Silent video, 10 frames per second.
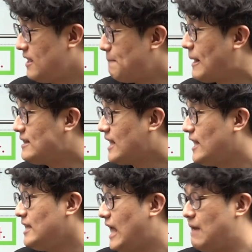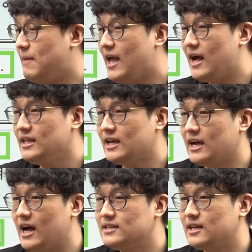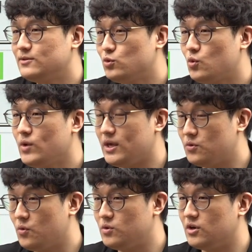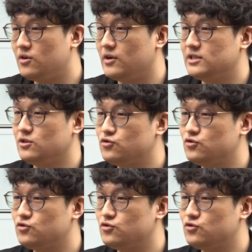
판단이 애매하니까 항상 소송이 있고 그런 거겠죠.